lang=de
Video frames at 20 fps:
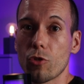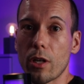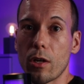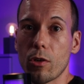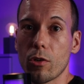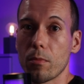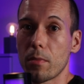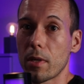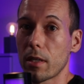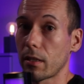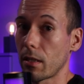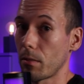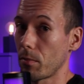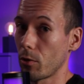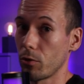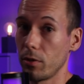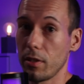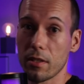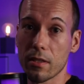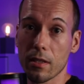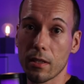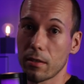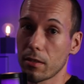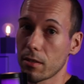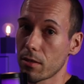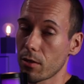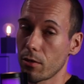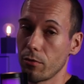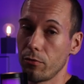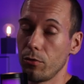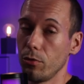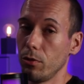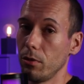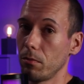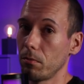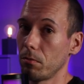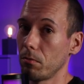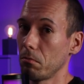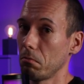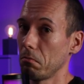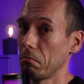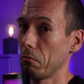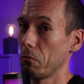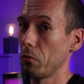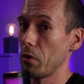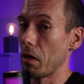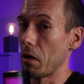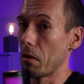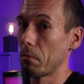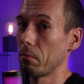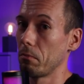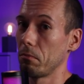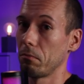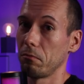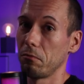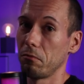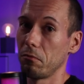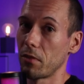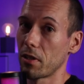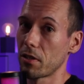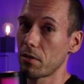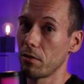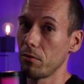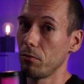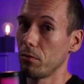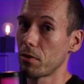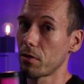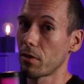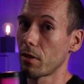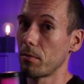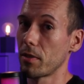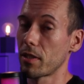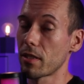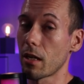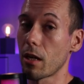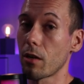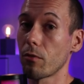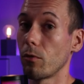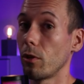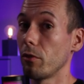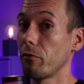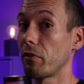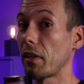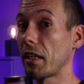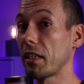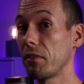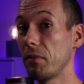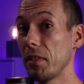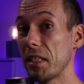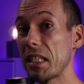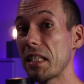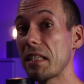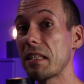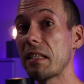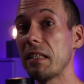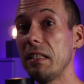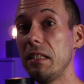schlau gemacht, habe auch nichts anderes gefunden. Ja, was sie uns damit sagen wollen. Vielleicht wisst es ja